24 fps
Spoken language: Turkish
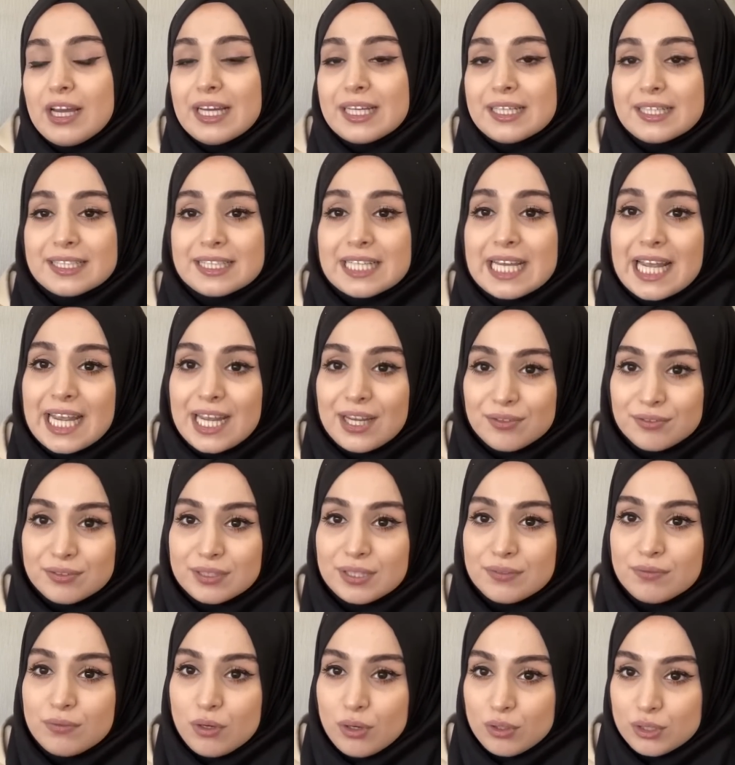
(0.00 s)
Ya da
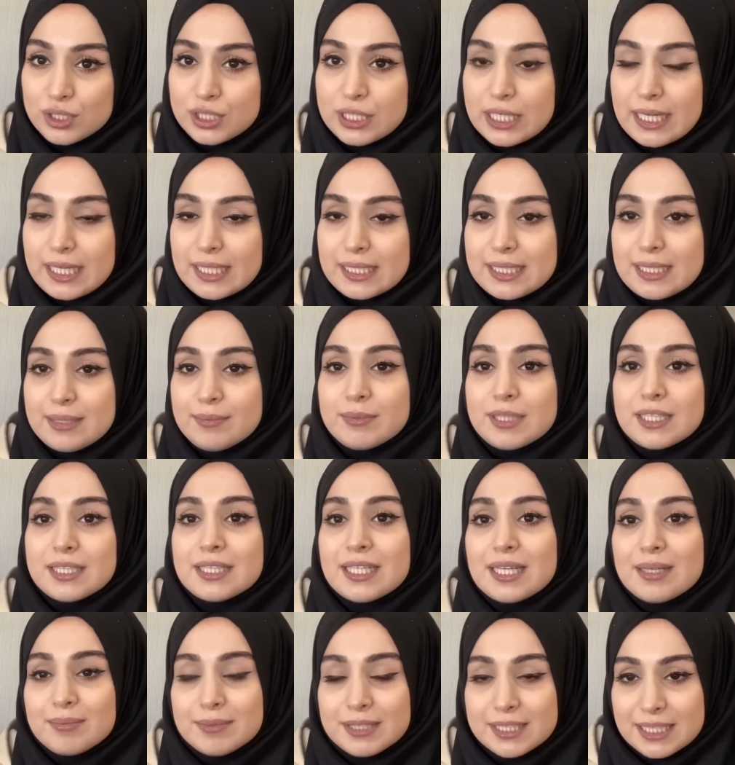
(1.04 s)
evde vlog çektiğimde,
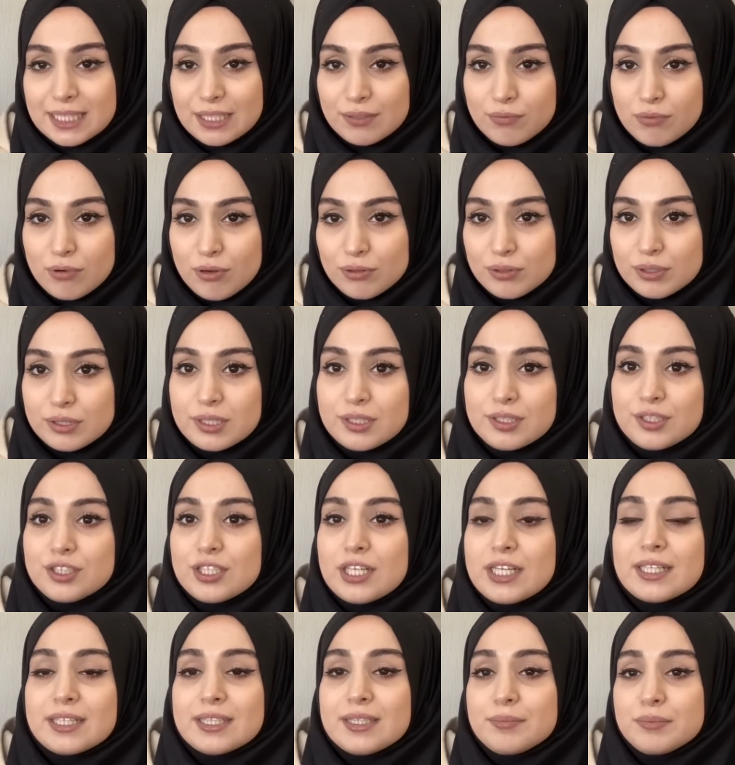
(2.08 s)
temizlik vlogları
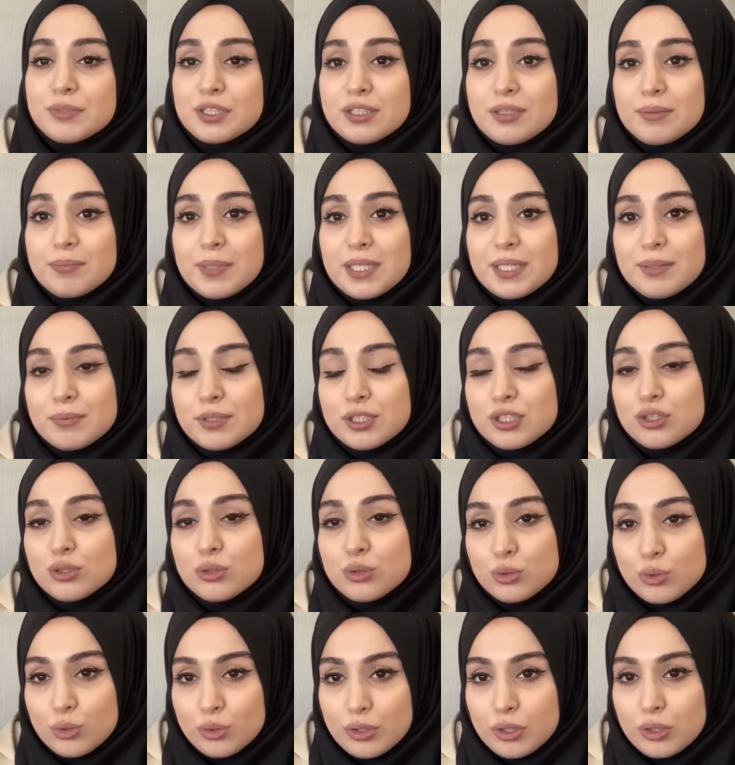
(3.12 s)
çektiğimde de benim için
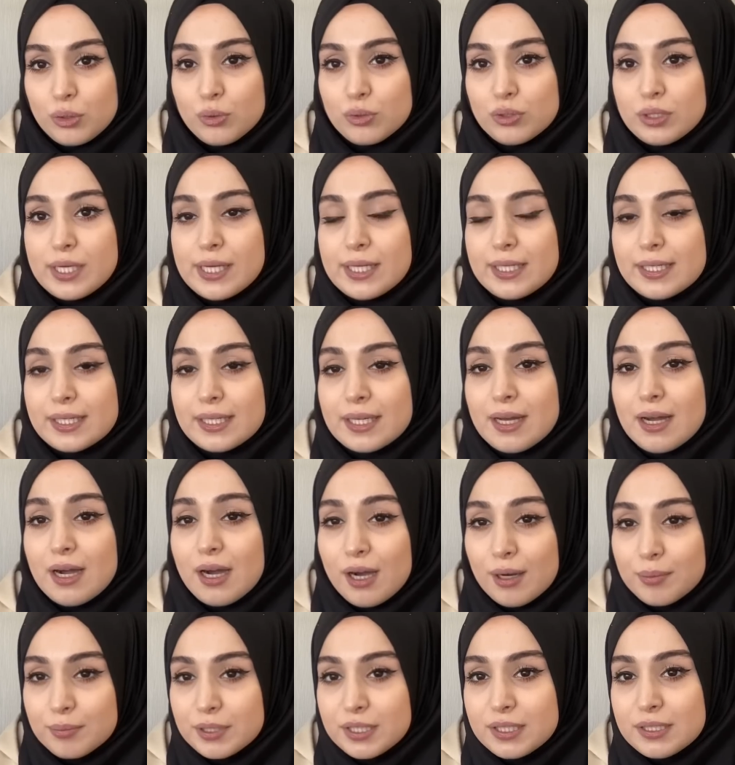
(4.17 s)
çok iyi oluyor. Hele ki
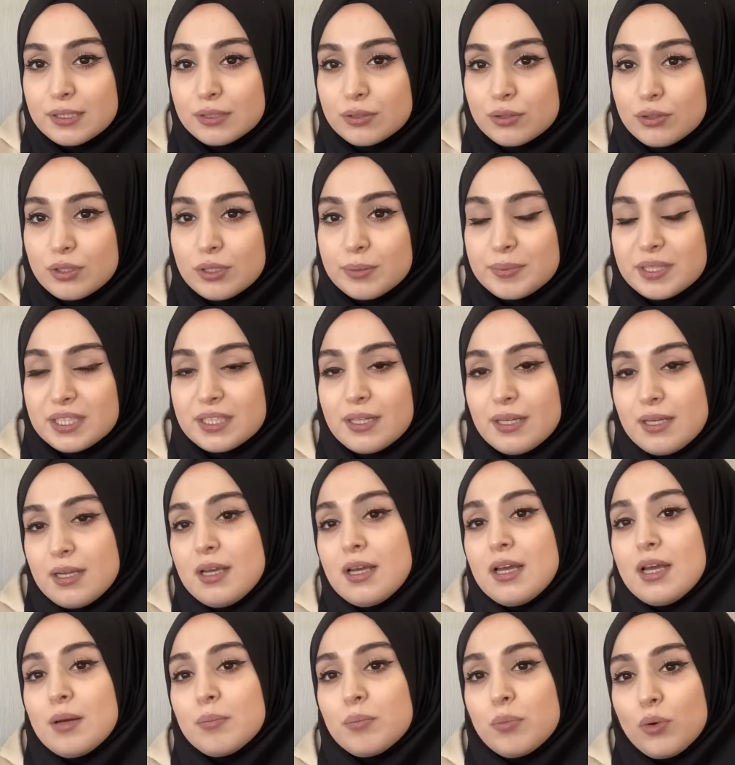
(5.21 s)
hamilelik döneminde
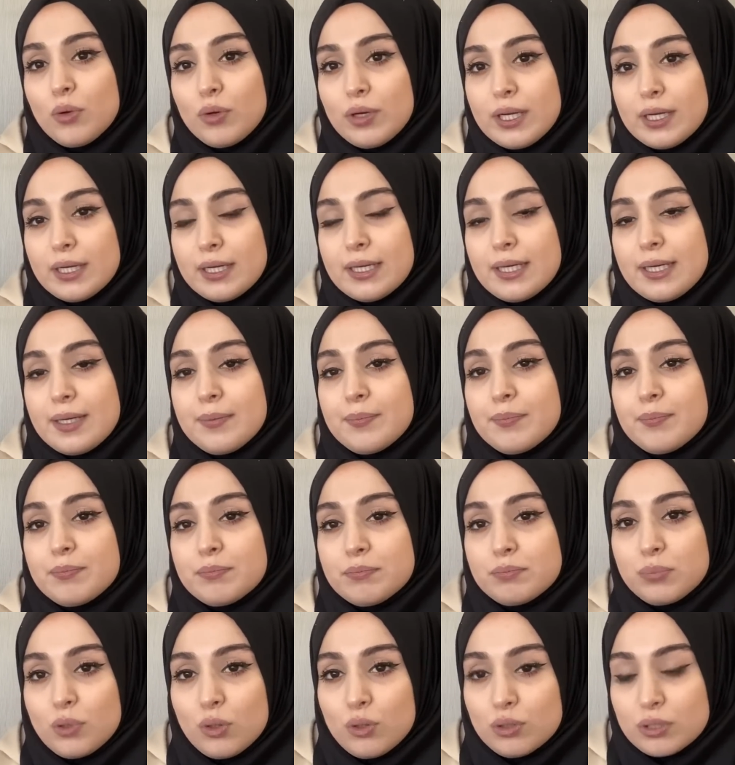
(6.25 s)
böyle e,
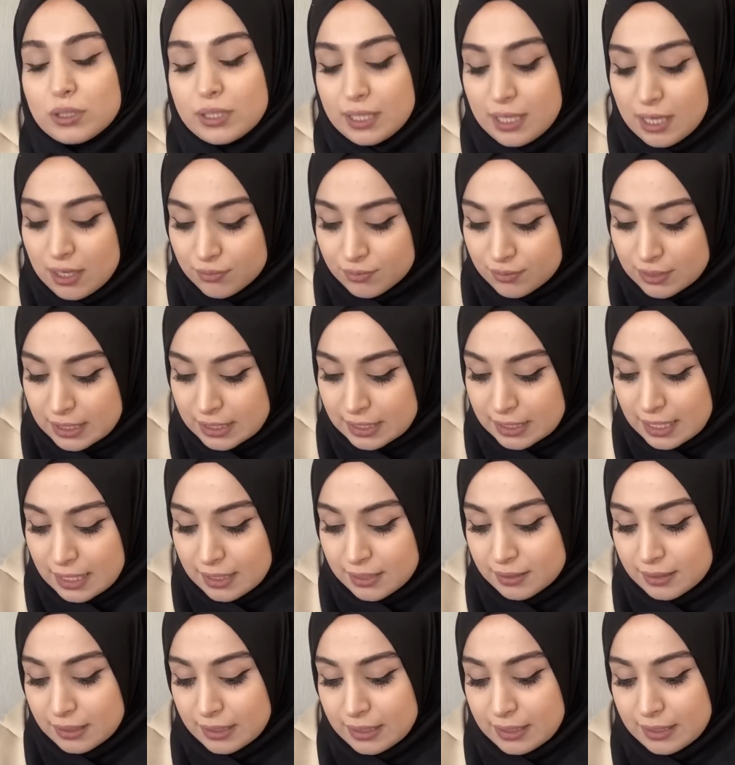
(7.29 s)
bol kıyafetler
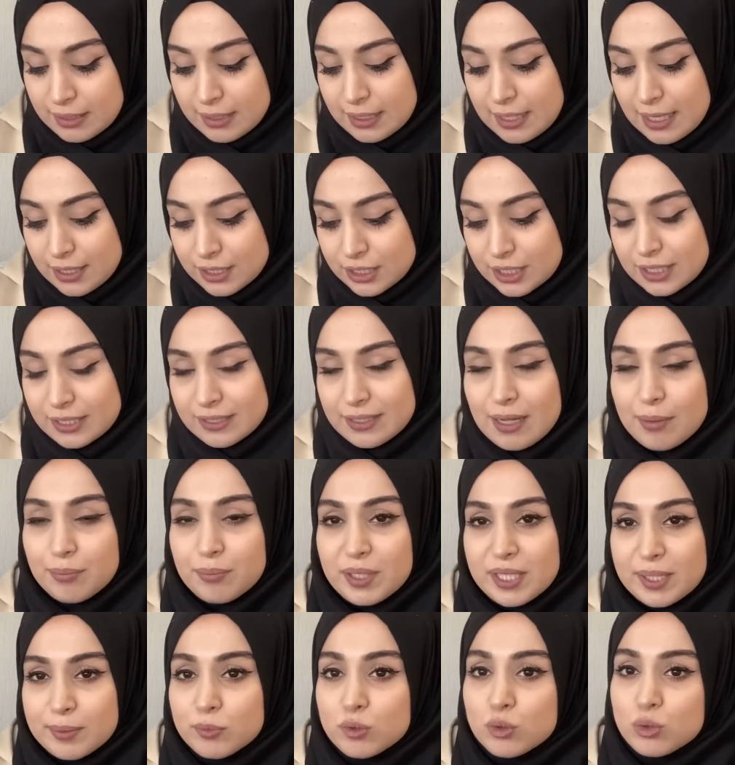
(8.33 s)
e, gerçekten
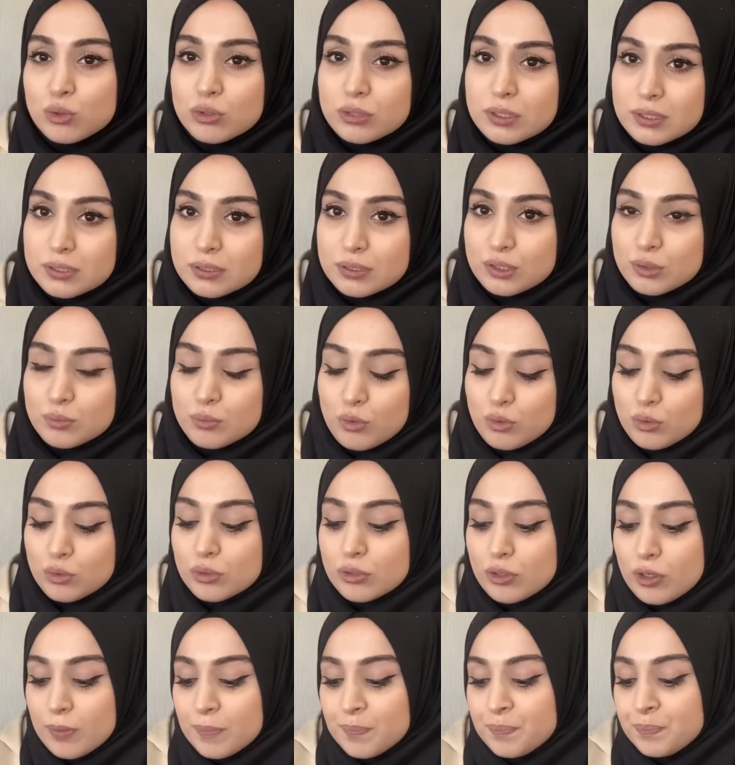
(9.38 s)
benim kurtarıcım oluyor.